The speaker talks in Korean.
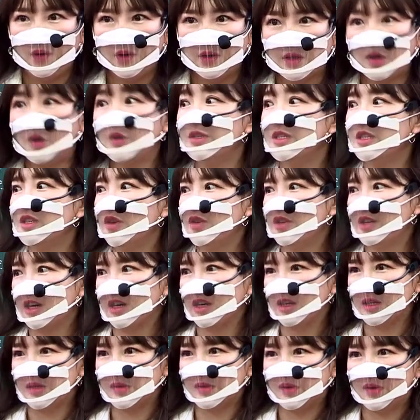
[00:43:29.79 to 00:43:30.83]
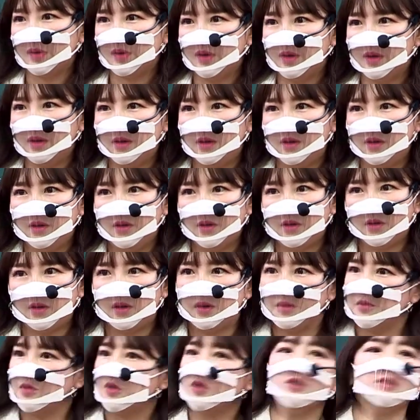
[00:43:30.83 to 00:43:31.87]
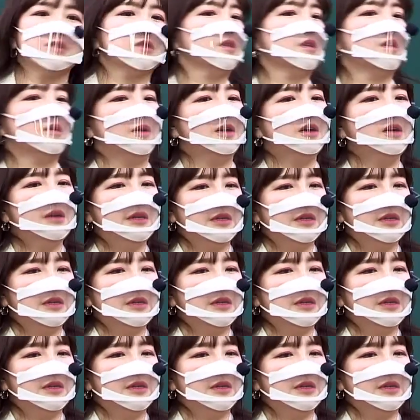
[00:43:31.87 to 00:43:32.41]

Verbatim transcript: 서진이 현가 그랬어. 지난 시간에